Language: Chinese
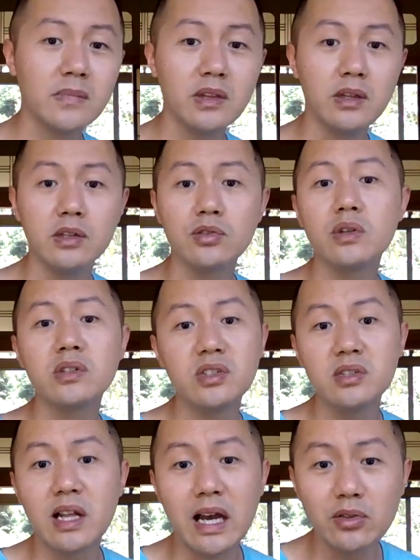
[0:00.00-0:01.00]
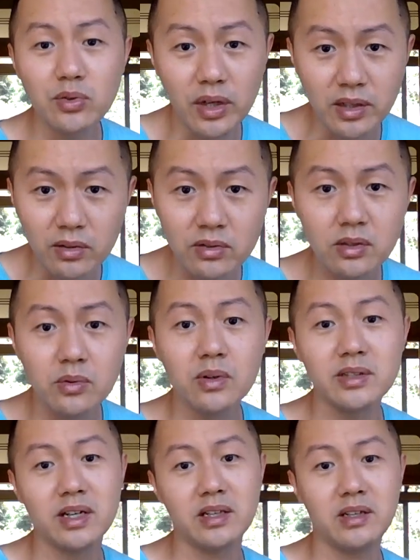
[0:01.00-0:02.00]
你说自来水都是
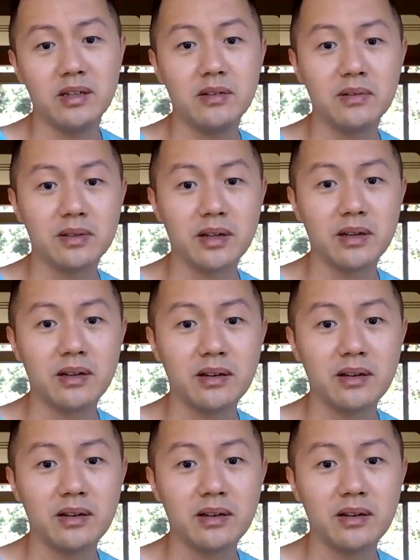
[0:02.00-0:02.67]
国家提供的，